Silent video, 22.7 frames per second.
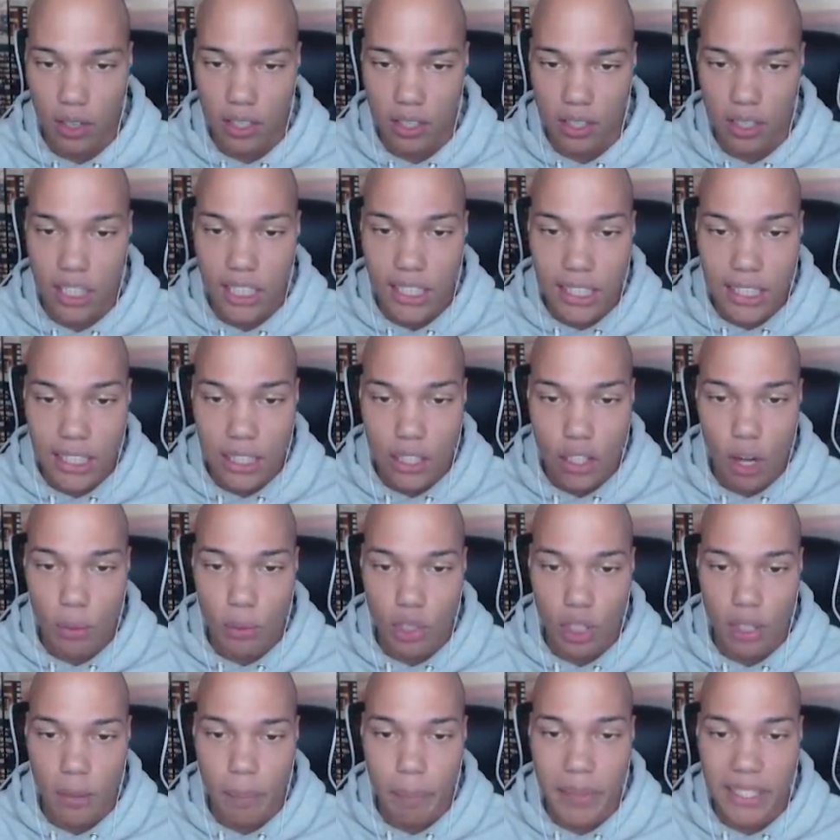oder so. Komm
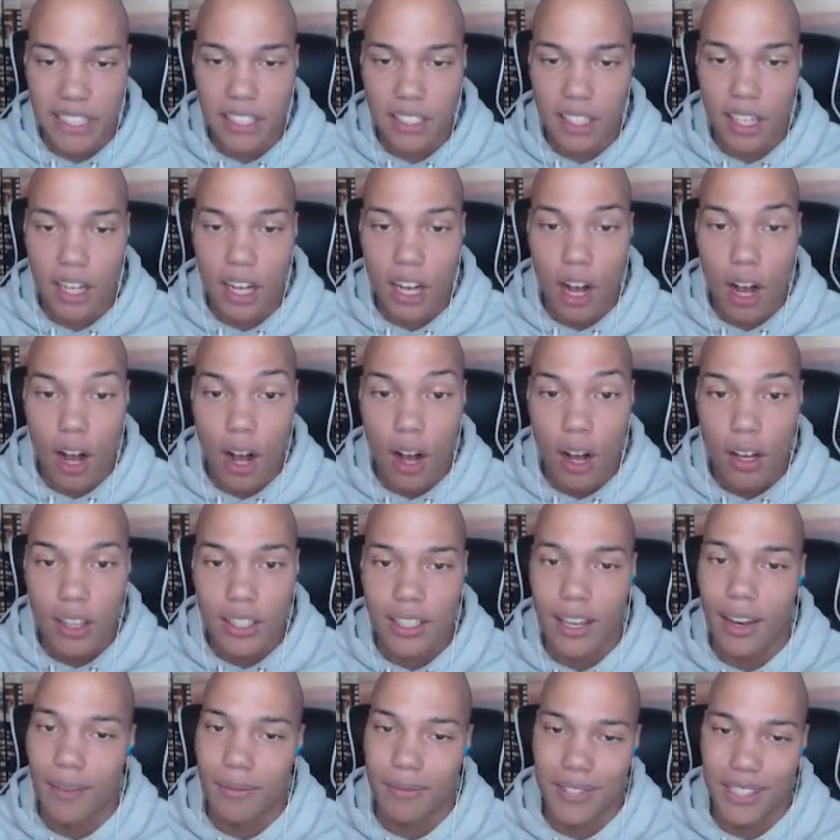schon, bitte!
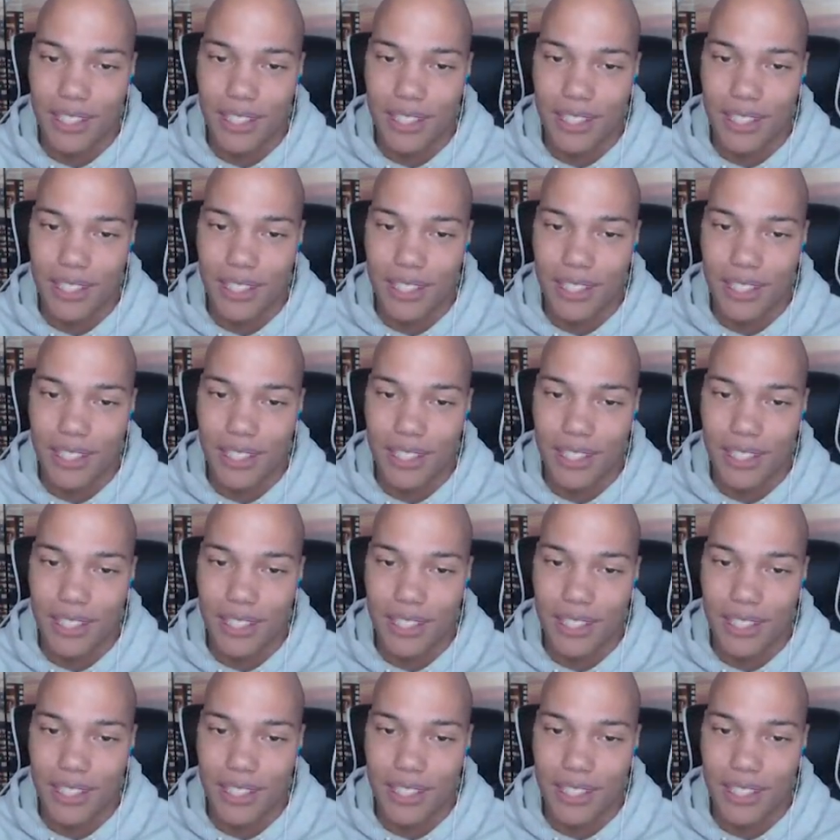Ja,